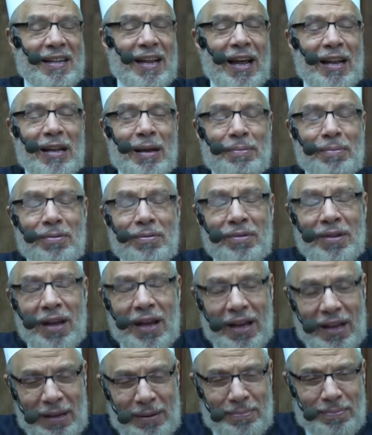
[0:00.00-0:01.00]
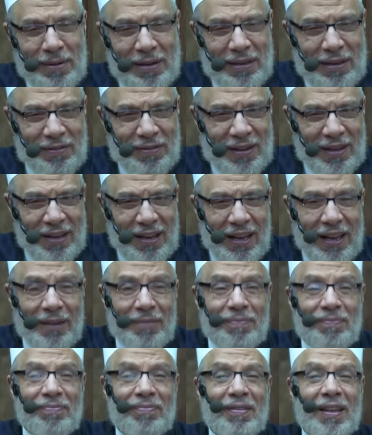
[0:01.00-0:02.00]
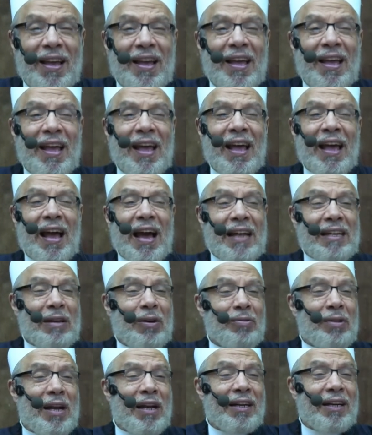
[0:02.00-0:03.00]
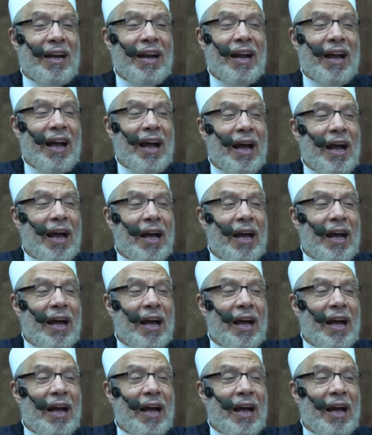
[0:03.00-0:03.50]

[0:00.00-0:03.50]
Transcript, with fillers: تعلمون احبتي في الله ان هناك